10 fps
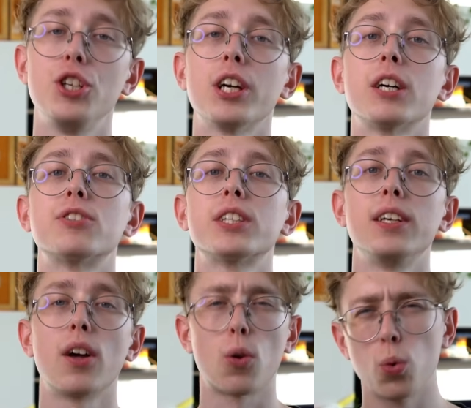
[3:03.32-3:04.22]

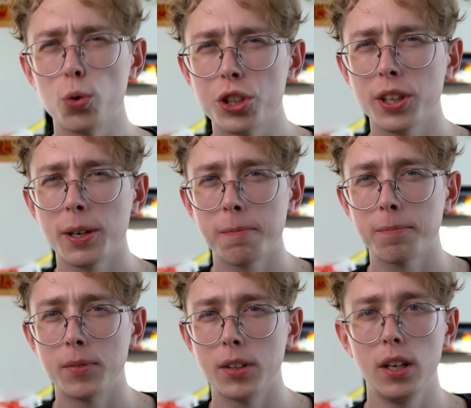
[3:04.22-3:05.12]
чеховские ружья
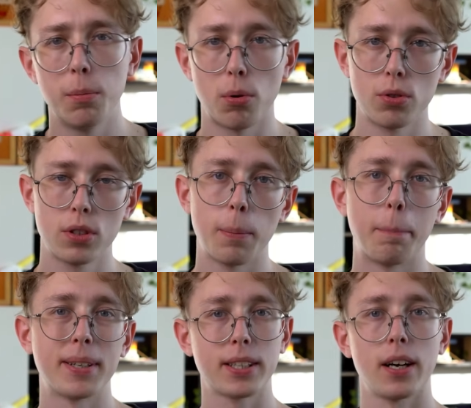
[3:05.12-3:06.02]
или просто
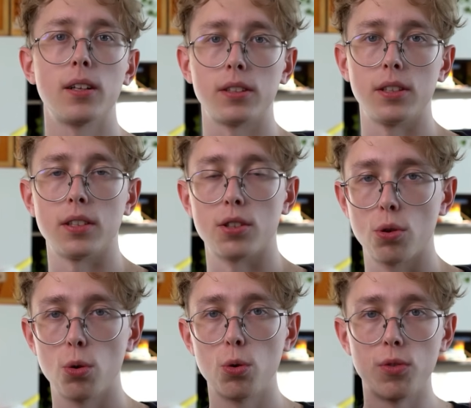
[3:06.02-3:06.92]
пасхалки
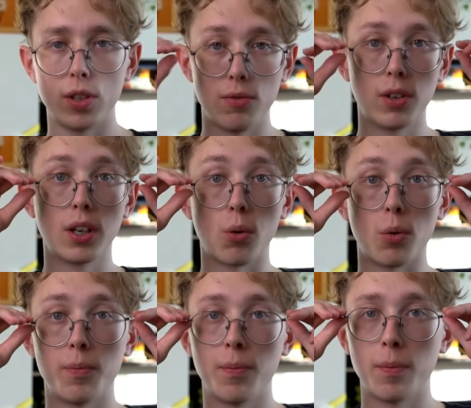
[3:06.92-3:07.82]
засовывать в
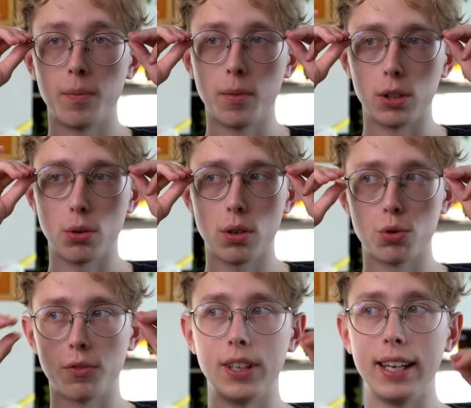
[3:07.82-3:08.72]
игру которые
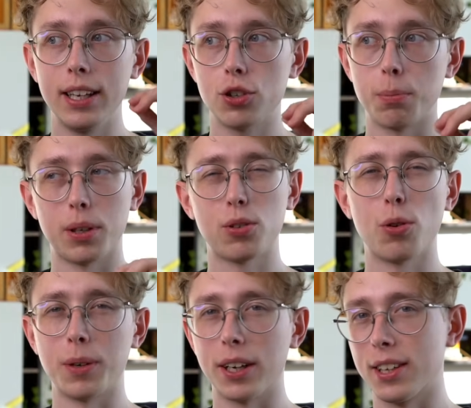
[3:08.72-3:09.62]
уже в дальнейшем
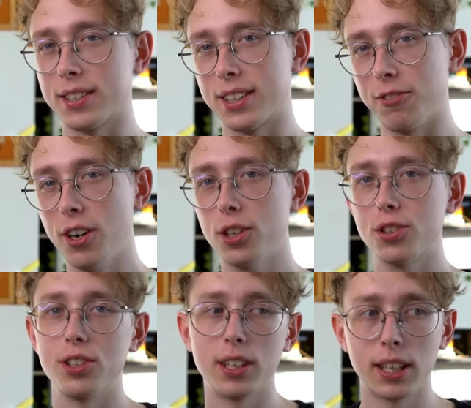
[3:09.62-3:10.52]
потом как-то
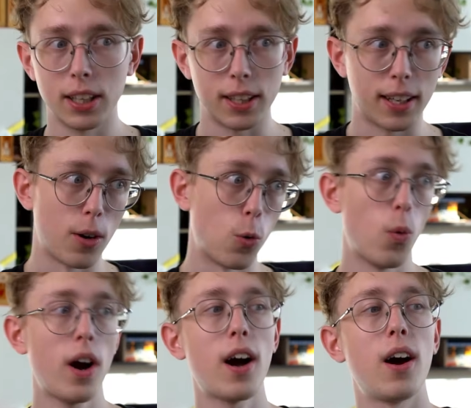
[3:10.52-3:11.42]
раскрываются, и игроки такие
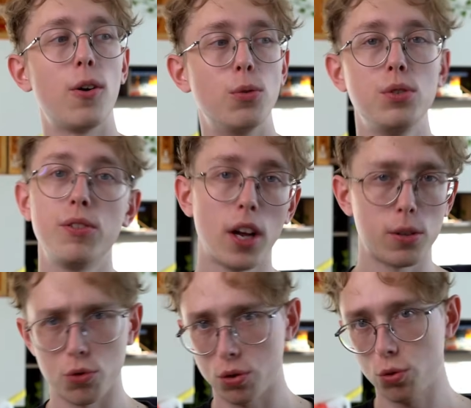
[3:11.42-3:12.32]
«Вау!»
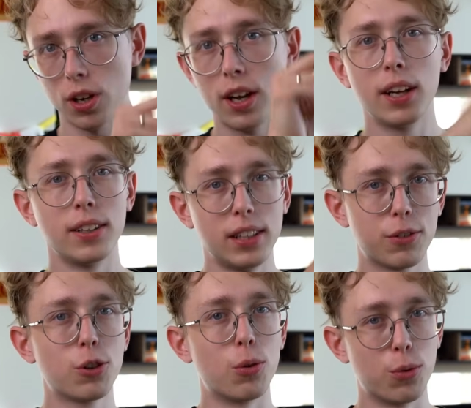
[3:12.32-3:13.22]
удивляюсь, потому что уже
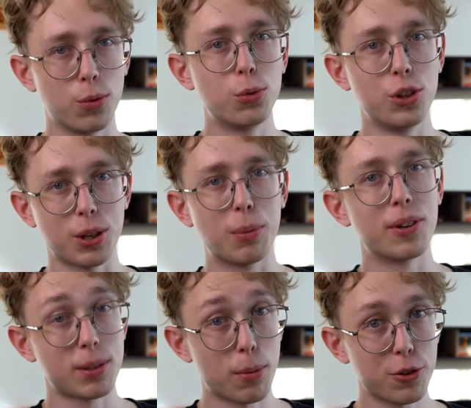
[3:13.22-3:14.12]
давно удочка
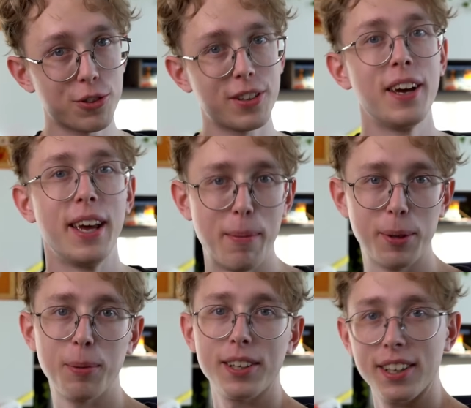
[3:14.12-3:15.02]
была заброшена, и
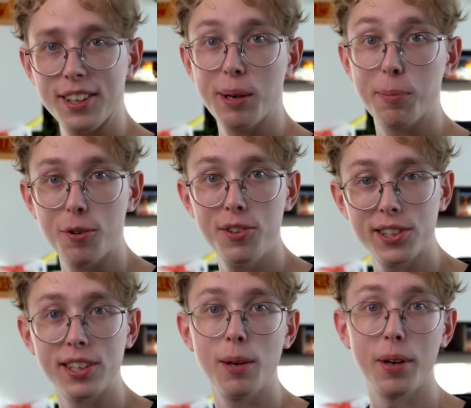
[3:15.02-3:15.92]
потом, когда они рыбку
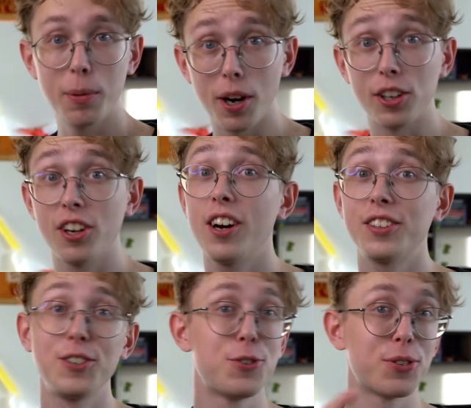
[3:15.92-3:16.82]
видят, они понимают «А,
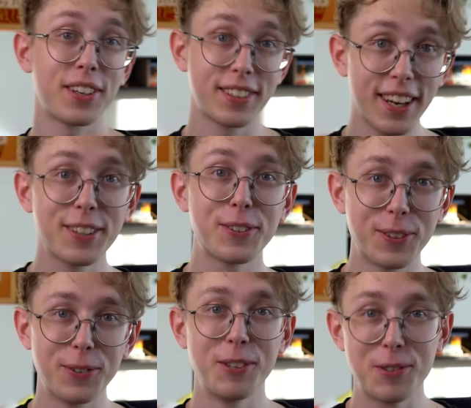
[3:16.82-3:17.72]
ты еще тогда
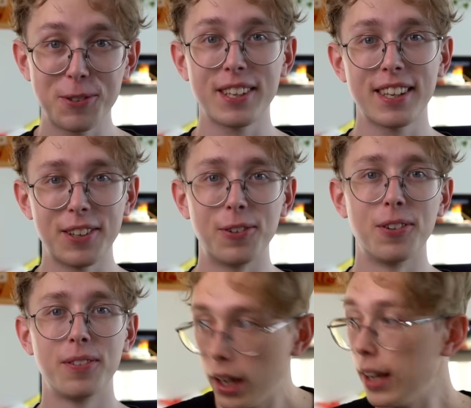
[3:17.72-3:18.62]
эту удочку закинул!»
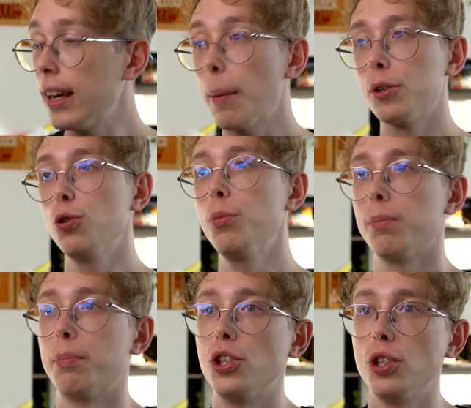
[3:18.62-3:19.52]
И я
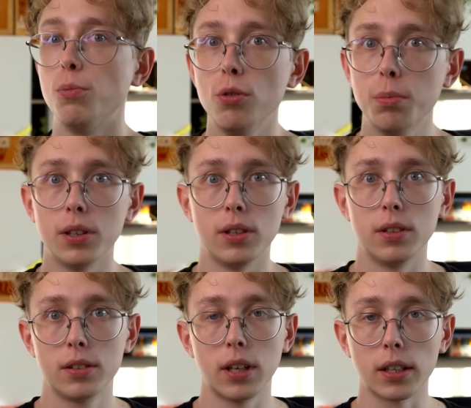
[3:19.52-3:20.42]
подумал, почему бы,
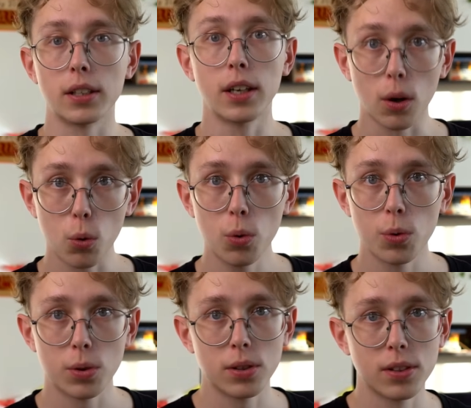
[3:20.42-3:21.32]
как игроку,
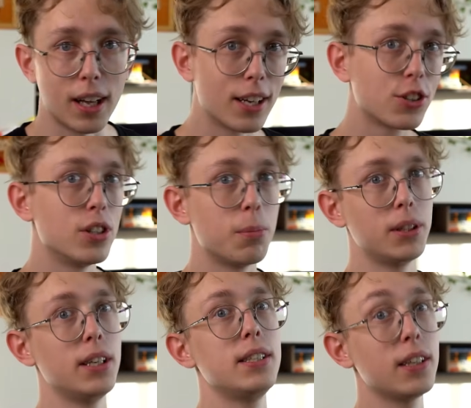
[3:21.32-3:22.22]
также не
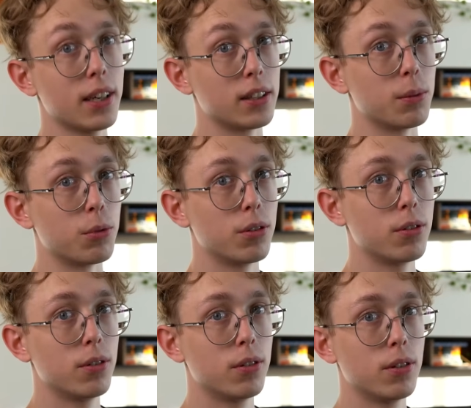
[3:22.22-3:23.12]
подойти к этому.
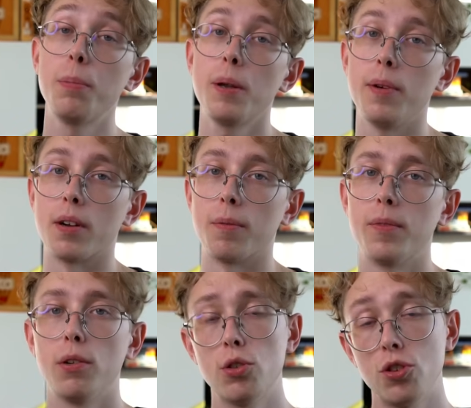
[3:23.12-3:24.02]
Приведу пример.
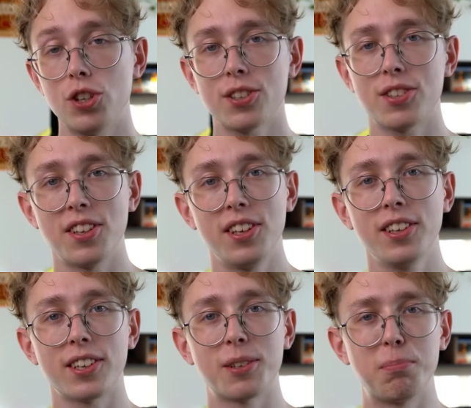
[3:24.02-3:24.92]
Очень часто на
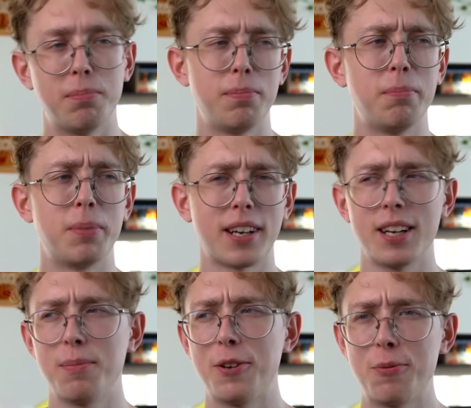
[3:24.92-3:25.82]
играх, по
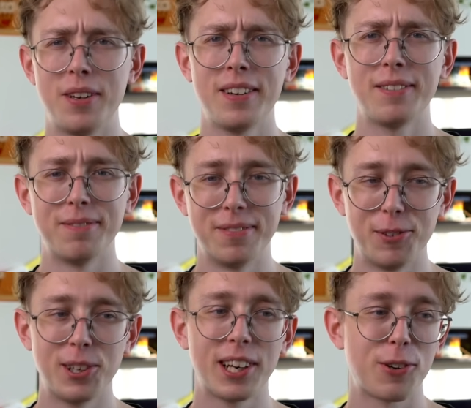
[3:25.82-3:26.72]
крайней мере у меня,
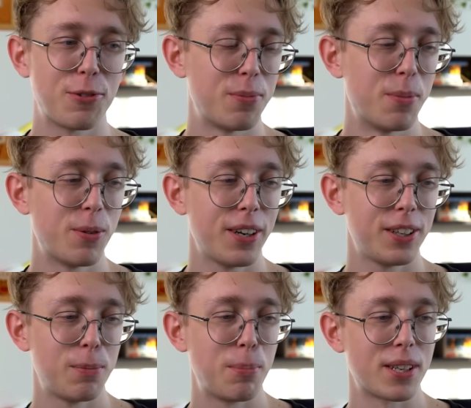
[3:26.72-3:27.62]
у игроков
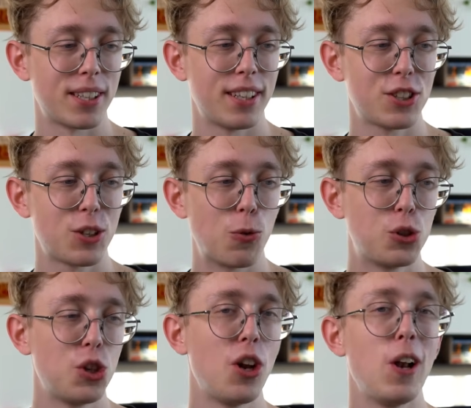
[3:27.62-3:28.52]
бывают персонажи,
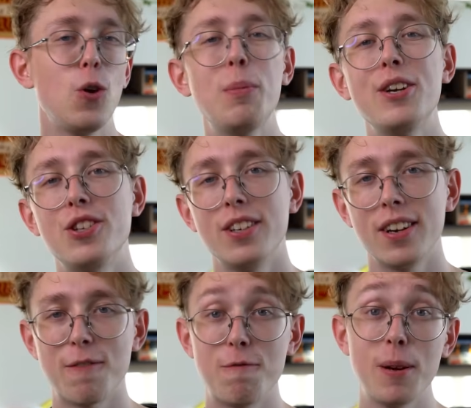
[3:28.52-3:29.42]
очень
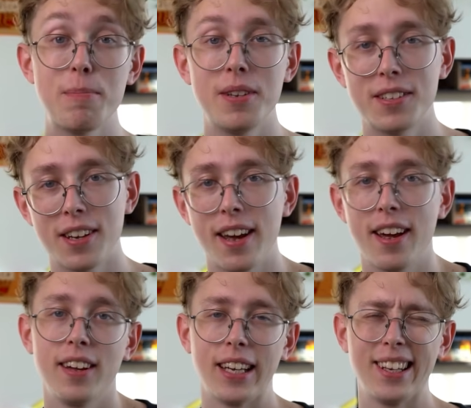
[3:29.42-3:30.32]
любящие выпить
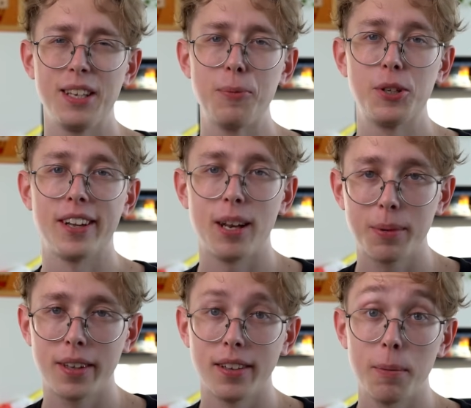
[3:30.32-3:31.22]
какие-нибудь
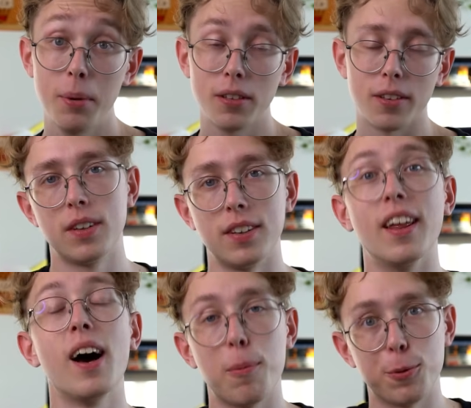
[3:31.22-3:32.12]
крепкие напитки.
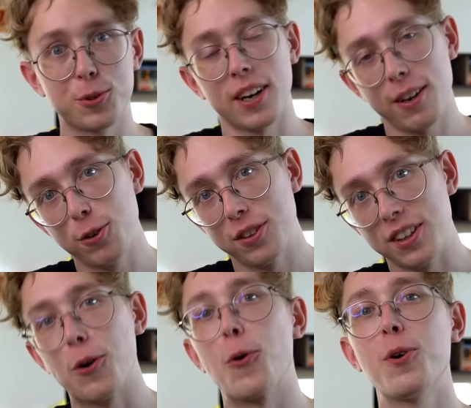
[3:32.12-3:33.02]
Да, пускай вот
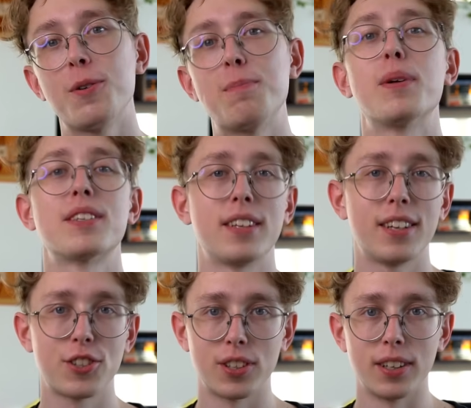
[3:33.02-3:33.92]
такой
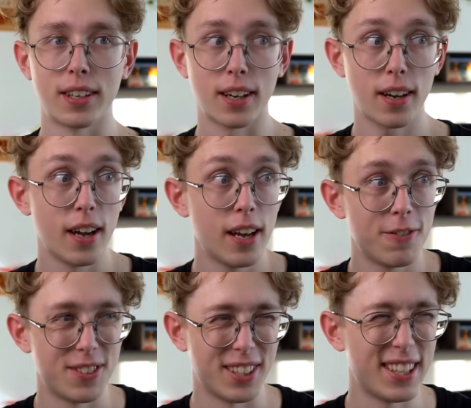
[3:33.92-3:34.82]
персонаж игрока
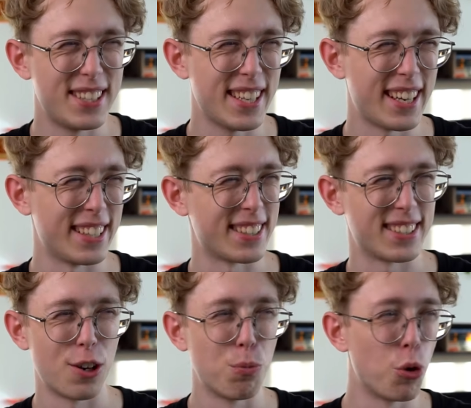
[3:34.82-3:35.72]
всегда тянется
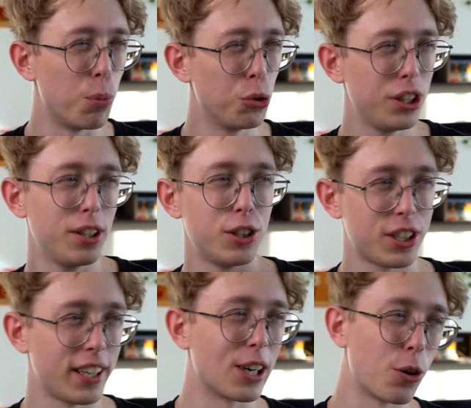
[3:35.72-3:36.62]
за любой
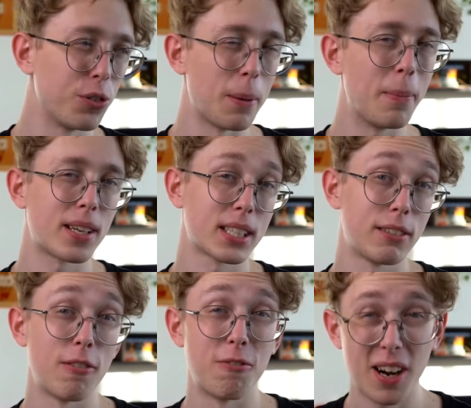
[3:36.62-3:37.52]
бутылочкой какого-то
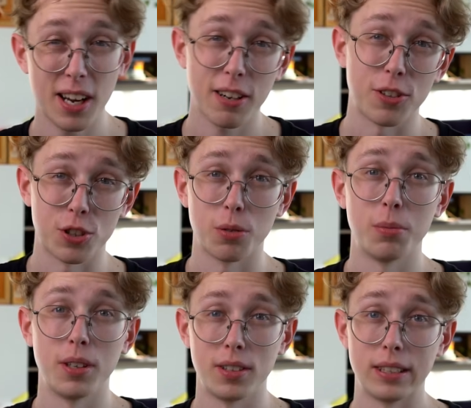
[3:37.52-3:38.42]
мерзкого варева,
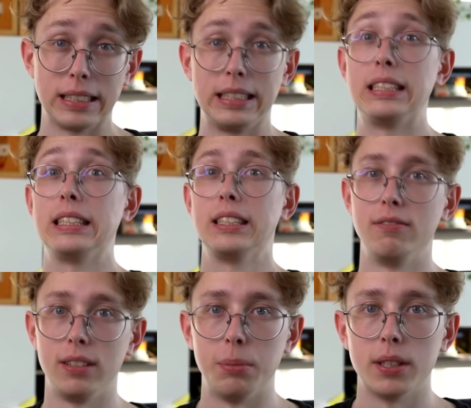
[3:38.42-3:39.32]
чтобы это
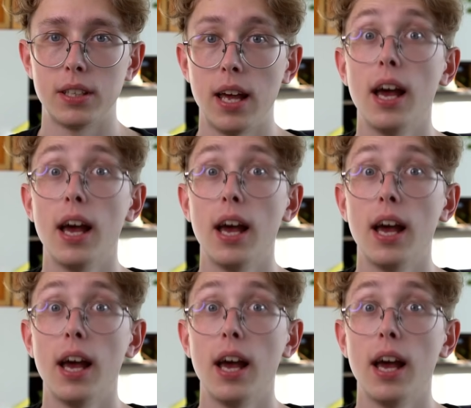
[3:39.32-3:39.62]
выпить.